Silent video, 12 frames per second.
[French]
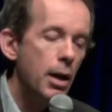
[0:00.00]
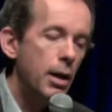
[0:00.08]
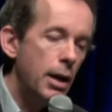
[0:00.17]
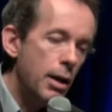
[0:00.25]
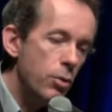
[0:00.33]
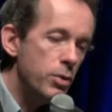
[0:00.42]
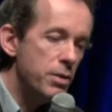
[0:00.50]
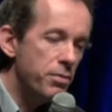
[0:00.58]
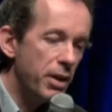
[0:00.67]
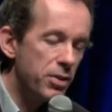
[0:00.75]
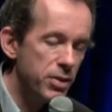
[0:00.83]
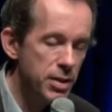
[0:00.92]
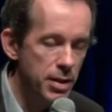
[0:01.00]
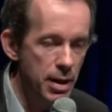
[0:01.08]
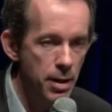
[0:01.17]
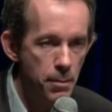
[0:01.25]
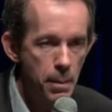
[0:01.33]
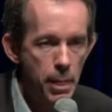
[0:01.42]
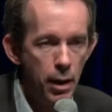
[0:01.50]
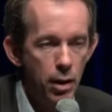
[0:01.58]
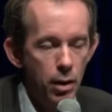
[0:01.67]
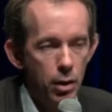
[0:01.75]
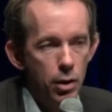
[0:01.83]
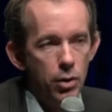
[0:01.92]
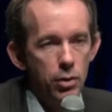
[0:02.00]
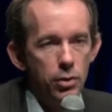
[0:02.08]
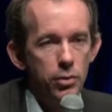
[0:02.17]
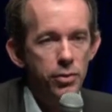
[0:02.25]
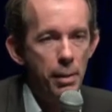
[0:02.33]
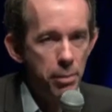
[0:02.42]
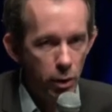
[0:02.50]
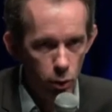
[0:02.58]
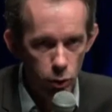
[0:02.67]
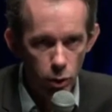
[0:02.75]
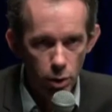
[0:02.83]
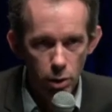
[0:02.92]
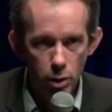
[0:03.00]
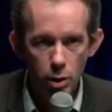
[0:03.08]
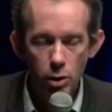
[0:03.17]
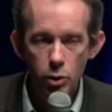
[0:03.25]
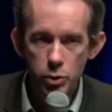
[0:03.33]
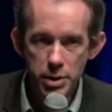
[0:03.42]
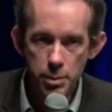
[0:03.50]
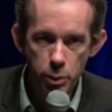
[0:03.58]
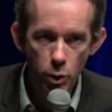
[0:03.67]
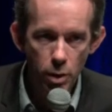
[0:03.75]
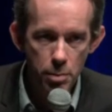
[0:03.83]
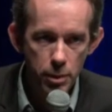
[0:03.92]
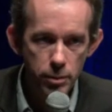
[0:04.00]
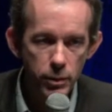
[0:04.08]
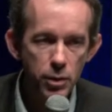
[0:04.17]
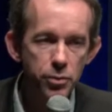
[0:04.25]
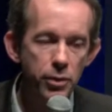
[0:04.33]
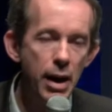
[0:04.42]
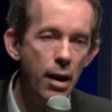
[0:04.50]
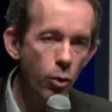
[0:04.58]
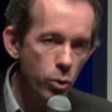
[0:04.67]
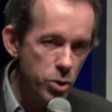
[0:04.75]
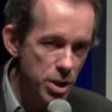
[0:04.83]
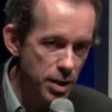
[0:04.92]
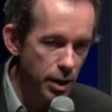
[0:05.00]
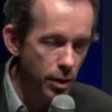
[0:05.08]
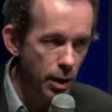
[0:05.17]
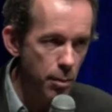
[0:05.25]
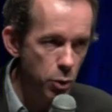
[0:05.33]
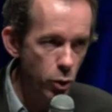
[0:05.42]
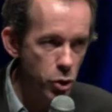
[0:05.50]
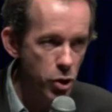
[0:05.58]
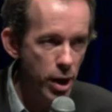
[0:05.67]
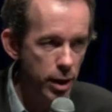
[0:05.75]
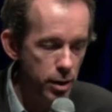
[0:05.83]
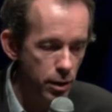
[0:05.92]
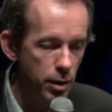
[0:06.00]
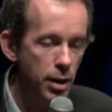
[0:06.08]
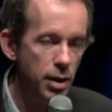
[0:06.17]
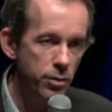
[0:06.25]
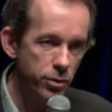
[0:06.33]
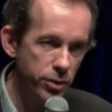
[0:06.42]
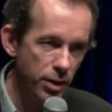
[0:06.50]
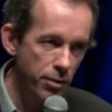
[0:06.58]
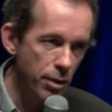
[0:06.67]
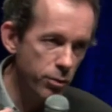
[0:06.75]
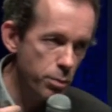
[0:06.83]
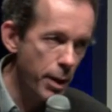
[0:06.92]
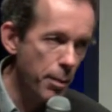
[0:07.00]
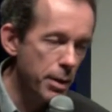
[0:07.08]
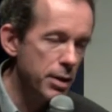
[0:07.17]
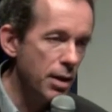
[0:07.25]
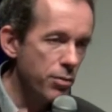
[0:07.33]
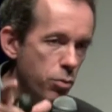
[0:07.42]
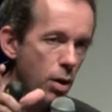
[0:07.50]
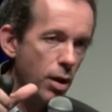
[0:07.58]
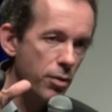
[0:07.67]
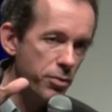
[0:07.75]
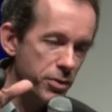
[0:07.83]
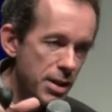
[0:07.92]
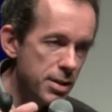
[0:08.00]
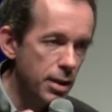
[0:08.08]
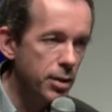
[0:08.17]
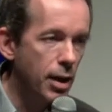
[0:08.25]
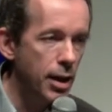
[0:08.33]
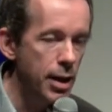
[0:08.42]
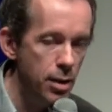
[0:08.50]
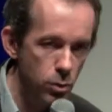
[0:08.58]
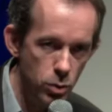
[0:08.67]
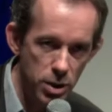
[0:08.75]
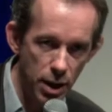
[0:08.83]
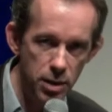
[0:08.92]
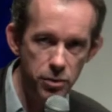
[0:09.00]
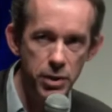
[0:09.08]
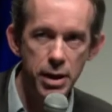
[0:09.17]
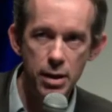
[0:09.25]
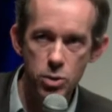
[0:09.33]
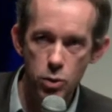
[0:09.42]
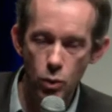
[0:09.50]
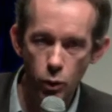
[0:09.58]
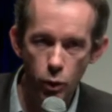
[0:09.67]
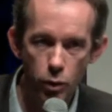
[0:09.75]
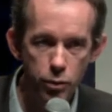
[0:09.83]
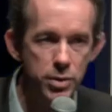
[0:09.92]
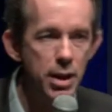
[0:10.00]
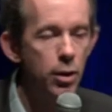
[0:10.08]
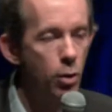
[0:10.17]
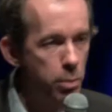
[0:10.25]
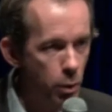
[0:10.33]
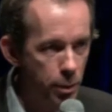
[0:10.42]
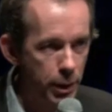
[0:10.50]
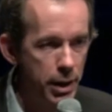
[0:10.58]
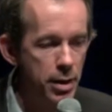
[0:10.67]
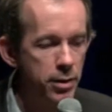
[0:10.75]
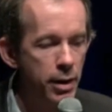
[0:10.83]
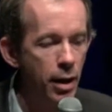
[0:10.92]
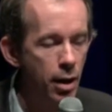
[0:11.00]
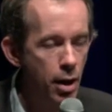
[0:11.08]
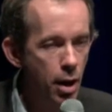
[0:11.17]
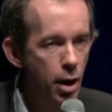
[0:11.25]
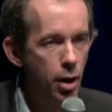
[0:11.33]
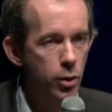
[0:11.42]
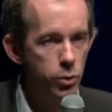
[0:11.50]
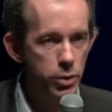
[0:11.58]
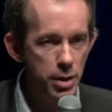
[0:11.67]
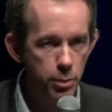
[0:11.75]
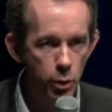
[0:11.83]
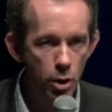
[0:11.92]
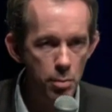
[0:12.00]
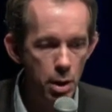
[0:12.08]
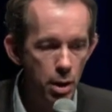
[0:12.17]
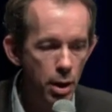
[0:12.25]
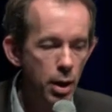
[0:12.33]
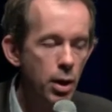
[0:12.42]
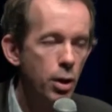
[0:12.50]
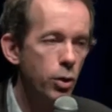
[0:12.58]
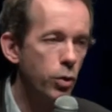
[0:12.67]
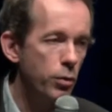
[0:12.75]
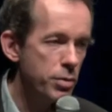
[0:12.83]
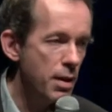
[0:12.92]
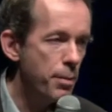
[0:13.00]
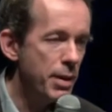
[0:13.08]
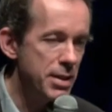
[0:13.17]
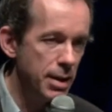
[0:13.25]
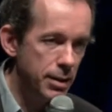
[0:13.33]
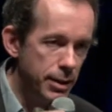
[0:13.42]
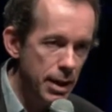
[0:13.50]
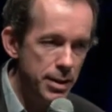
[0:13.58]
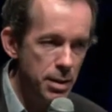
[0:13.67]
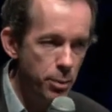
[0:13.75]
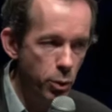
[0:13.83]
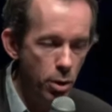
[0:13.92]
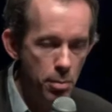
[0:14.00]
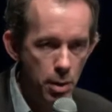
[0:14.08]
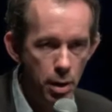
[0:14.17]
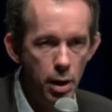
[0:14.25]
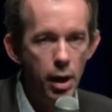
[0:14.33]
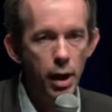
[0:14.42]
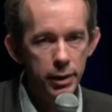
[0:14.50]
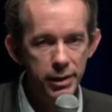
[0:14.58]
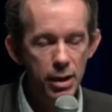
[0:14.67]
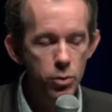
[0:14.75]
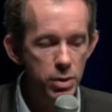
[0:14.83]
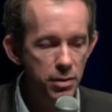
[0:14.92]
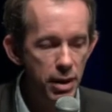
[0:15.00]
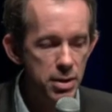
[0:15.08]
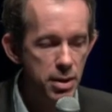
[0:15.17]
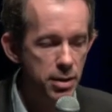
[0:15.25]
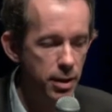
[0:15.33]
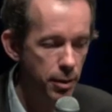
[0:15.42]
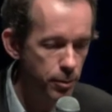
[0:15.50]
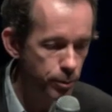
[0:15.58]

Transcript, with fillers: Là, l'université va prendre euh, le diplôme, va l'enregistrer dans la blockchain et ça va vous permettre d'avoir via cette clé une certification que vous êtes le propriétaire du diplôme, que vous avez passé tel diplôme à telle université.